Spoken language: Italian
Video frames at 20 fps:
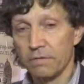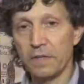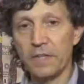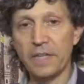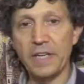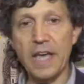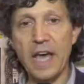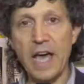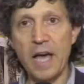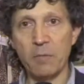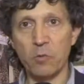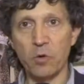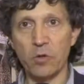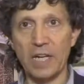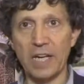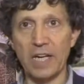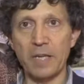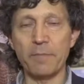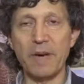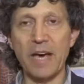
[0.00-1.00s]

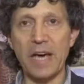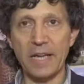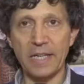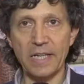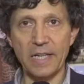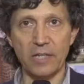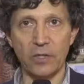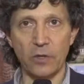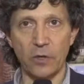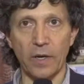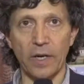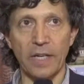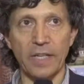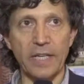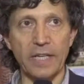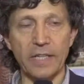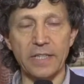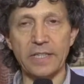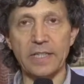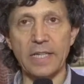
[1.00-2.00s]
veniamo dalle Marche, da una
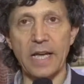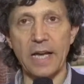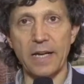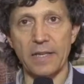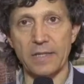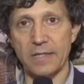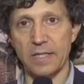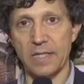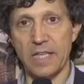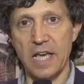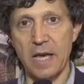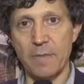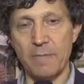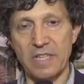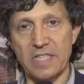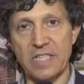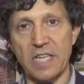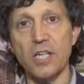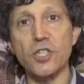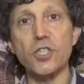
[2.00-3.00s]
località che si
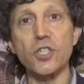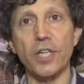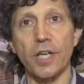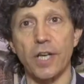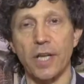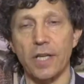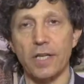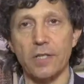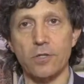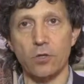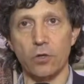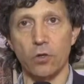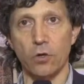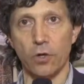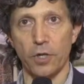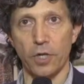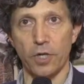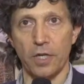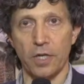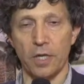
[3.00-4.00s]
chiama San
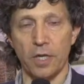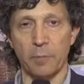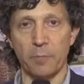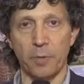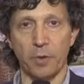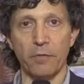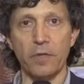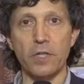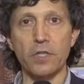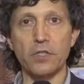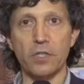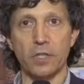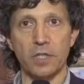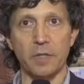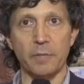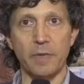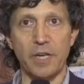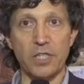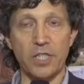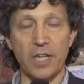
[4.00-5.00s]
Ginesio in provincia
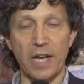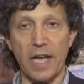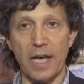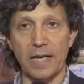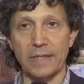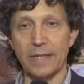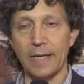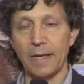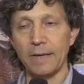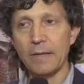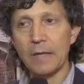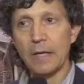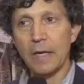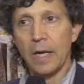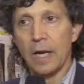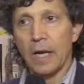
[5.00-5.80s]
di Macerata.